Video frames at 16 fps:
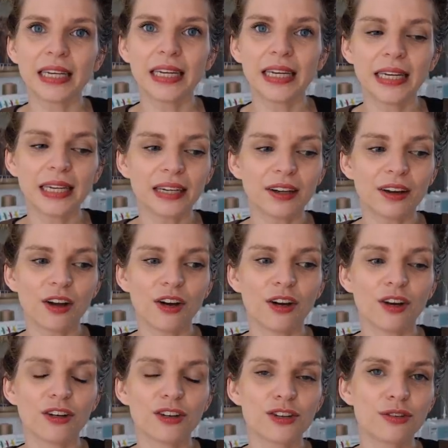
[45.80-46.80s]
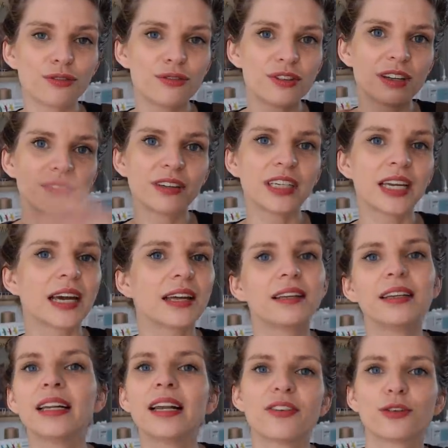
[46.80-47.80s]
Et euh, je vous avais
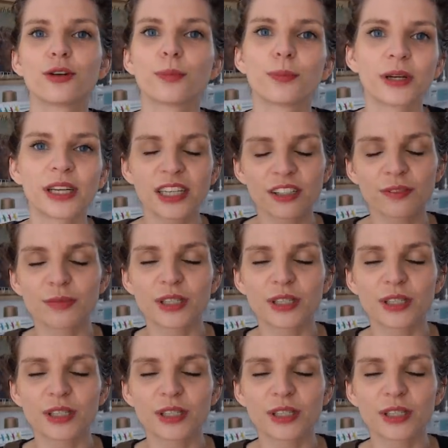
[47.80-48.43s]
gardé la surprise,